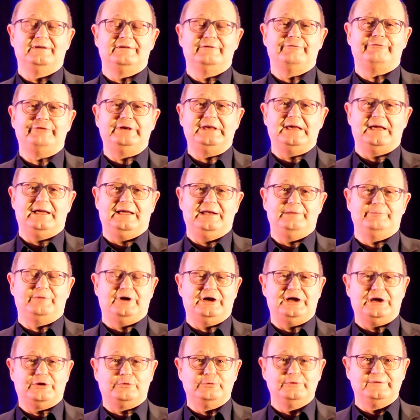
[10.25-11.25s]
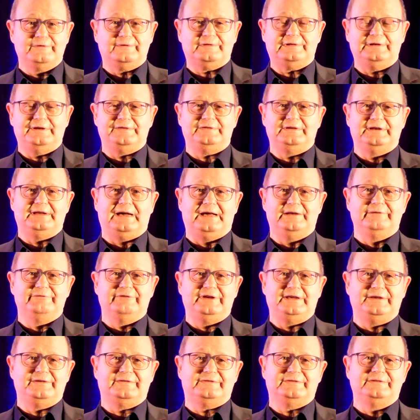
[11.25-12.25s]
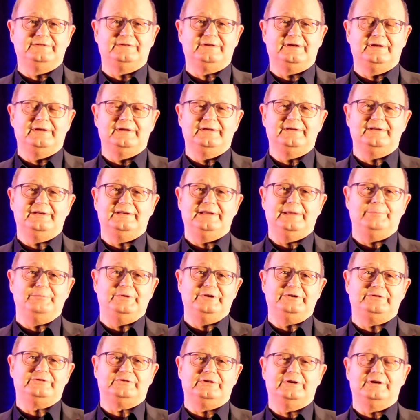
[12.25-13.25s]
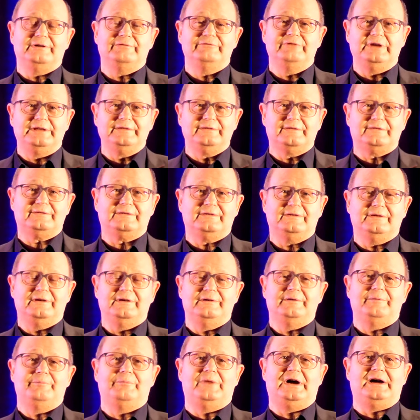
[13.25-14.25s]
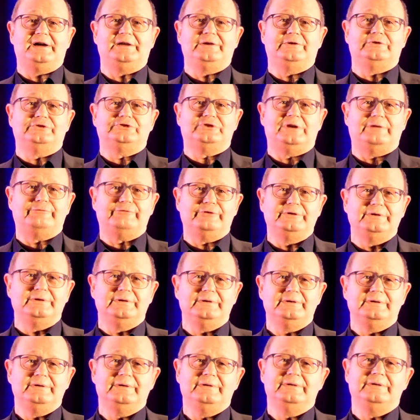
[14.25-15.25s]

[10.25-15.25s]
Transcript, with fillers: Vier Allenbacher Künstler sind anwesend, nämlich Vince, Mario Steffen,